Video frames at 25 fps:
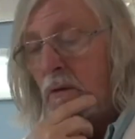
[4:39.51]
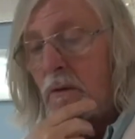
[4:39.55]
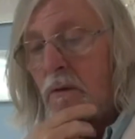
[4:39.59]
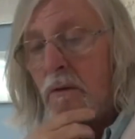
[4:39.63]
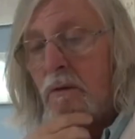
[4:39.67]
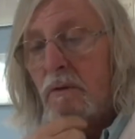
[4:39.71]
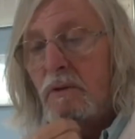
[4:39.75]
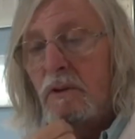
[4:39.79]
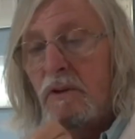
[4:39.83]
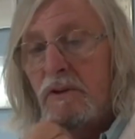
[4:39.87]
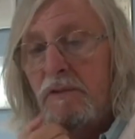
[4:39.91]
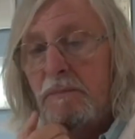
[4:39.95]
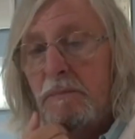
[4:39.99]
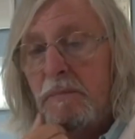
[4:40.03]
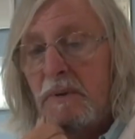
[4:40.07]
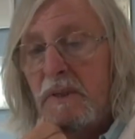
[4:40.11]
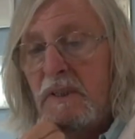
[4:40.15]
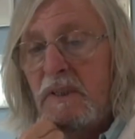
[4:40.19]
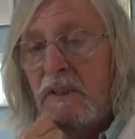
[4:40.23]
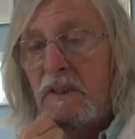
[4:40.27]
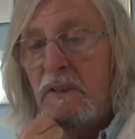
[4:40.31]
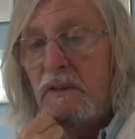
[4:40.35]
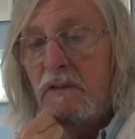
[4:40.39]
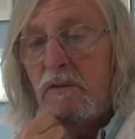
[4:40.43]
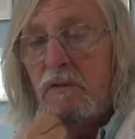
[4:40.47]
euh, dans ce
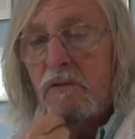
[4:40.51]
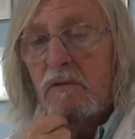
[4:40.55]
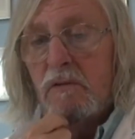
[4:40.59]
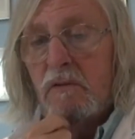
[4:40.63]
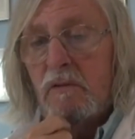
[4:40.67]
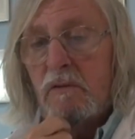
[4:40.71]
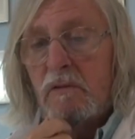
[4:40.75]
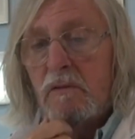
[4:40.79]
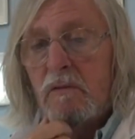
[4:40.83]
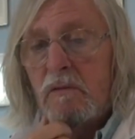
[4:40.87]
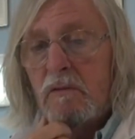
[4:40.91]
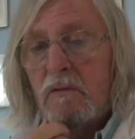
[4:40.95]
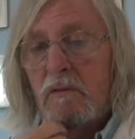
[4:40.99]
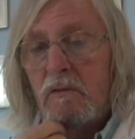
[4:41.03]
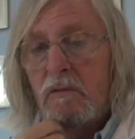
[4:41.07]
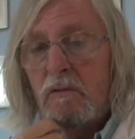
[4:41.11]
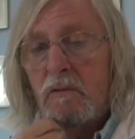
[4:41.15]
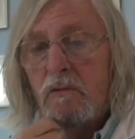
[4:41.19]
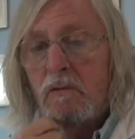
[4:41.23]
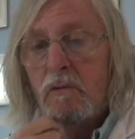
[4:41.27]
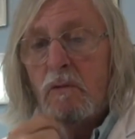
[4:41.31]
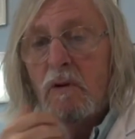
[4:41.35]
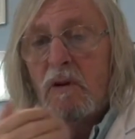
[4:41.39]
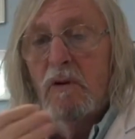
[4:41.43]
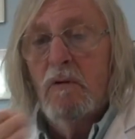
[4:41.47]
pays
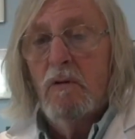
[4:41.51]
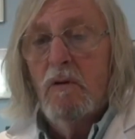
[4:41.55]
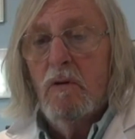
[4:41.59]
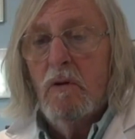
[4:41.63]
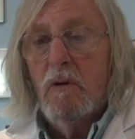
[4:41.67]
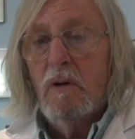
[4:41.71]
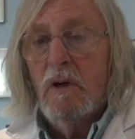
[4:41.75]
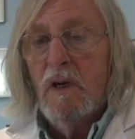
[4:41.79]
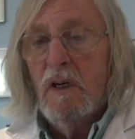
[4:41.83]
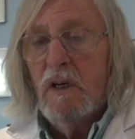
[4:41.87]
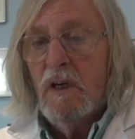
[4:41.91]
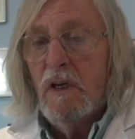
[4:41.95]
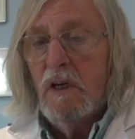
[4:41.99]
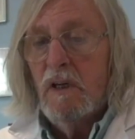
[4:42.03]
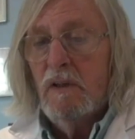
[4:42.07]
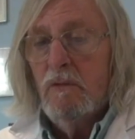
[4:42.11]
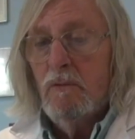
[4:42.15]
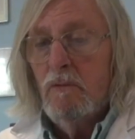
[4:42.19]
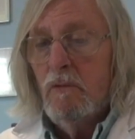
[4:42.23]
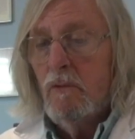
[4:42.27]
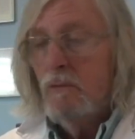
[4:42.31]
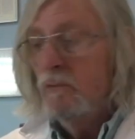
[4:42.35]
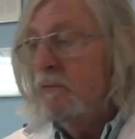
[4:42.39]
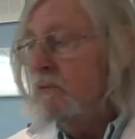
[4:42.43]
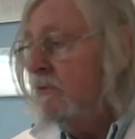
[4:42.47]
soit encore à,
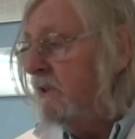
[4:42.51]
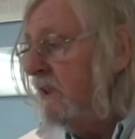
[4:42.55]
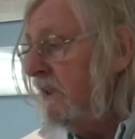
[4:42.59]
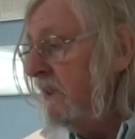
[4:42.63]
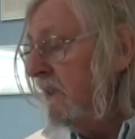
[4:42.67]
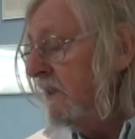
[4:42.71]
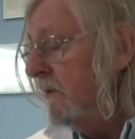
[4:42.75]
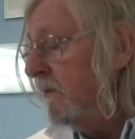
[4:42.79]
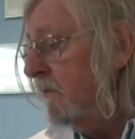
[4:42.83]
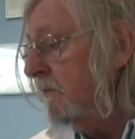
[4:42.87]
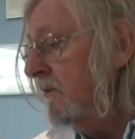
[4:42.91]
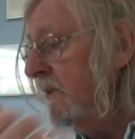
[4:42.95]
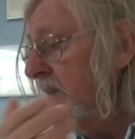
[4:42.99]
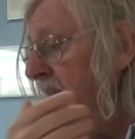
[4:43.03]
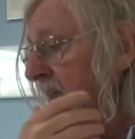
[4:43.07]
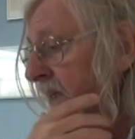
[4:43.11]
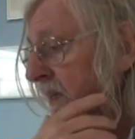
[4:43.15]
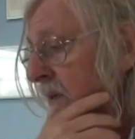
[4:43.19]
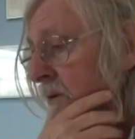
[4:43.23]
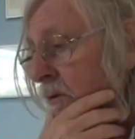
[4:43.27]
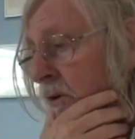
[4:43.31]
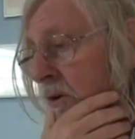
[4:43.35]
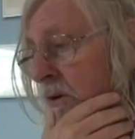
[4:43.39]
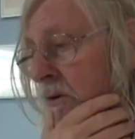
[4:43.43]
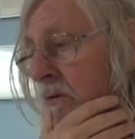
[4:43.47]
nous redonner des
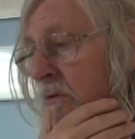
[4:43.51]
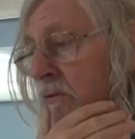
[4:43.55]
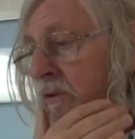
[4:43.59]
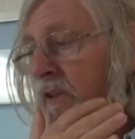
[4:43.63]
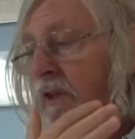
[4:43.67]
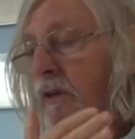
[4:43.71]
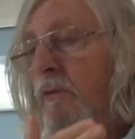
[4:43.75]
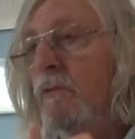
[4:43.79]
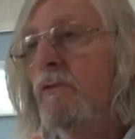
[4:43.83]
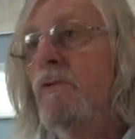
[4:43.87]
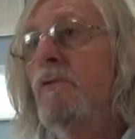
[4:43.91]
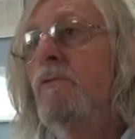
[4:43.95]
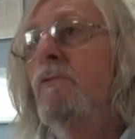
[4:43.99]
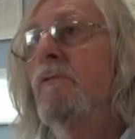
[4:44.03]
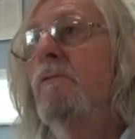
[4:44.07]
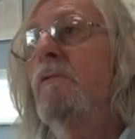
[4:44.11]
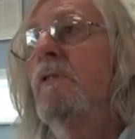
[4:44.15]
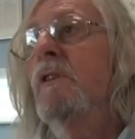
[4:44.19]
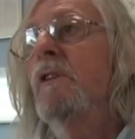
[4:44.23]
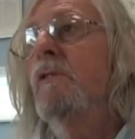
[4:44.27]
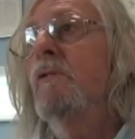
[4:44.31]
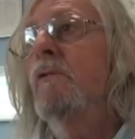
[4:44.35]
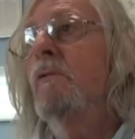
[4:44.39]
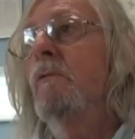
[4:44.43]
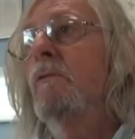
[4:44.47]
conseils, alors qu'il y a une
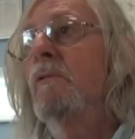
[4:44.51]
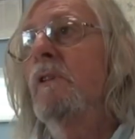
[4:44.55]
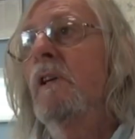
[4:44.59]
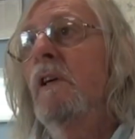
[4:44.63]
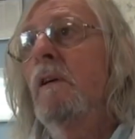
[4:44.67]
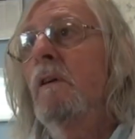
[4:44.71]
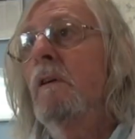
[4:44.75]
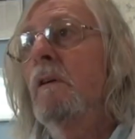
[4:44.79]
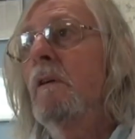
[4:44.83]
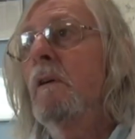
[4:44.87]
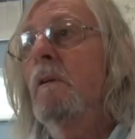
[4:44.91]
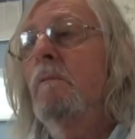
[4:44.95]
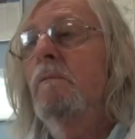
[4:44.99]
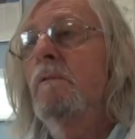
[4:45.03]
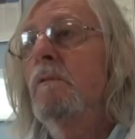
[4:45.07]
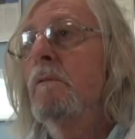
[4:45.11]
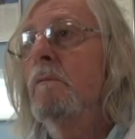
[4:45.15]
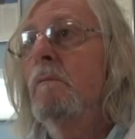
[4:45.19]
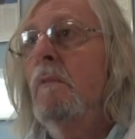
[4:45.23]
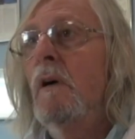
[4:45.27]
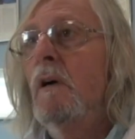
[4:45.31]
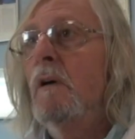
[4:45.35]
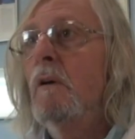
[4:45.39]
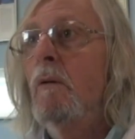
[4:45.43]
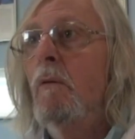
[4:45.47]
succession d'erreurs
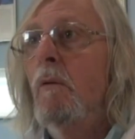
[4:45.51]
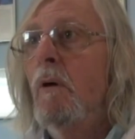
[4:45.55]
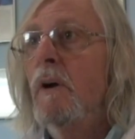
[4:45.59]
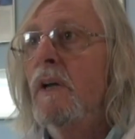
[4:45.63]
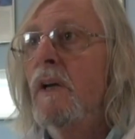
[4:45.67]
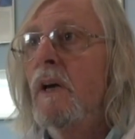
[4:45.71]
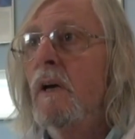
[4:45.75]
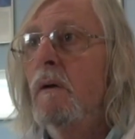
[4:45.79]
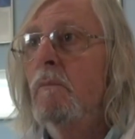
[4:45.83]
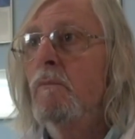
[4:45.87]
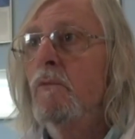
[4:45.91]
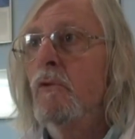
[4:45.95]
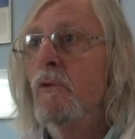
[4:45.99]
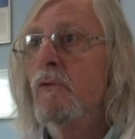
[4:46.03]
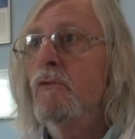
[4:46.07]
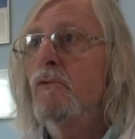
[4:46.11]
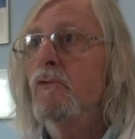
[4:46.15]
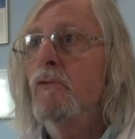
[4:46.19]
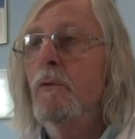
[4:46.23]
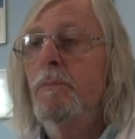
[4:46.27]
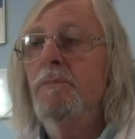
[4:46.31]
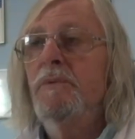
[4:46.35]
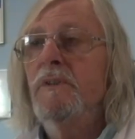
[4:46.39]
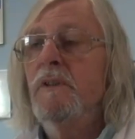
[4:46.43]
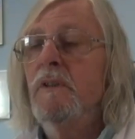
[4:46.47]
absolument incroyables dont
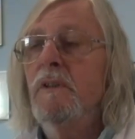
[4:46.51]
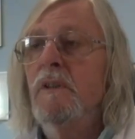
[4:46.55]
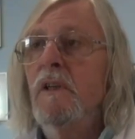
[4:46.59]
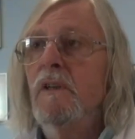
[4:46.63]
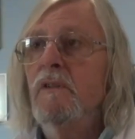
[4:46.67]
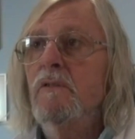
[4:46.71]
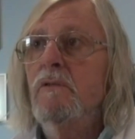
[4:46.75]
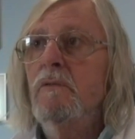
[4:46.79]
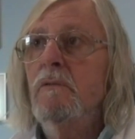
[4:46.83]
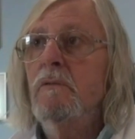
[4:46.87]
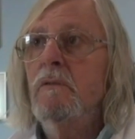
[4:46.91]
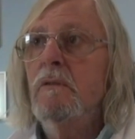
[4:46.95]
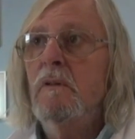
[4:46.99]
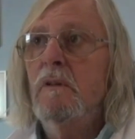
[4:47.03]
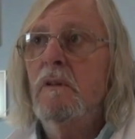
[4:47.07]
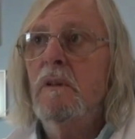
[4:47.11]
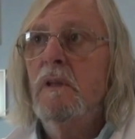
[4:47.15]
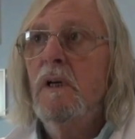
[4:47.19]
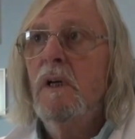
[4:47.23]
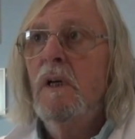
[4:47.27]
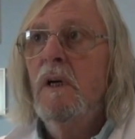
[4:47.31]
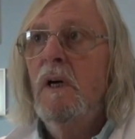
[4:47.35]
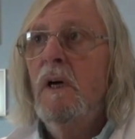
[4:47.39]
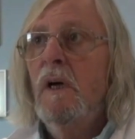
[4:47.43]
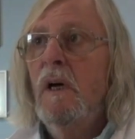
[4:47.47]
cette obstination à